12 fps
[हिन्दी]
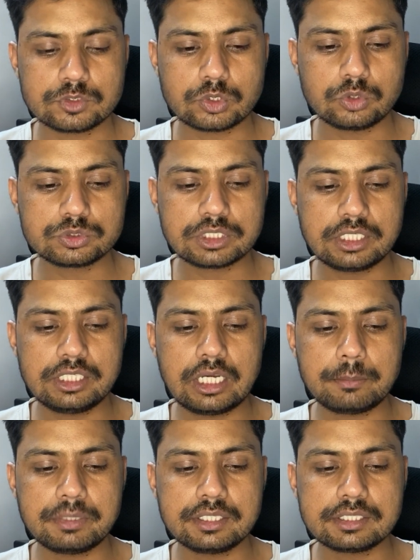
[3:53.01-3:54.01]
तो उसके लिए
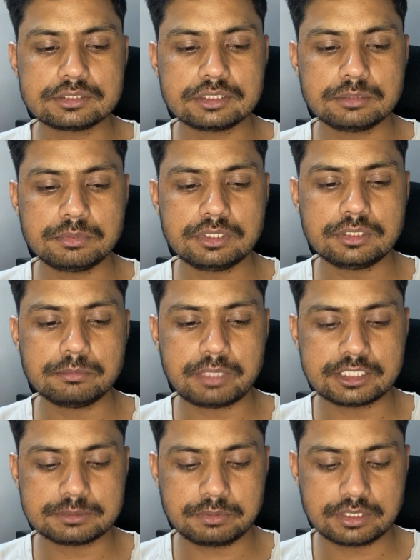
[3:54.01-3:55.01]
आपने किसी भी
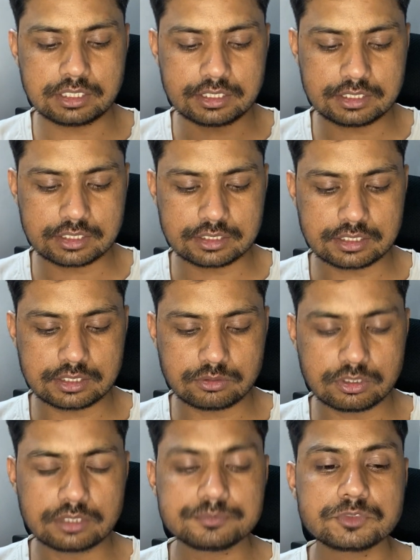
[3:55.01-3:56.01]
मैच पे क्लिक कर देना
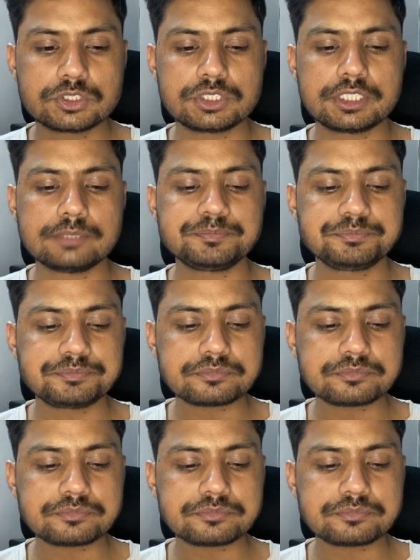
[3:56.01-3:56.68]
होगा ठीक है